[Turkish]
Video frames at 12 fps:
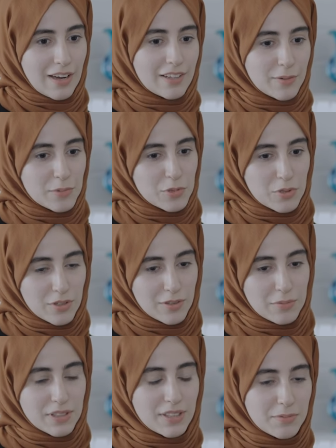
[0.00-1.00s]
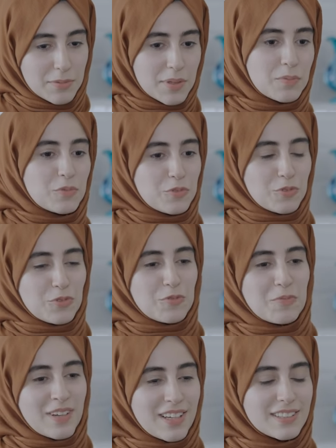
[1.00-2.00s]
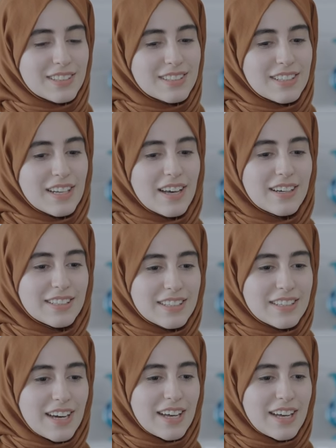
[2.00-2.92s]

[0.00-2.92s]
aileme söylemedi ama benim duyduğum kadarıyla e,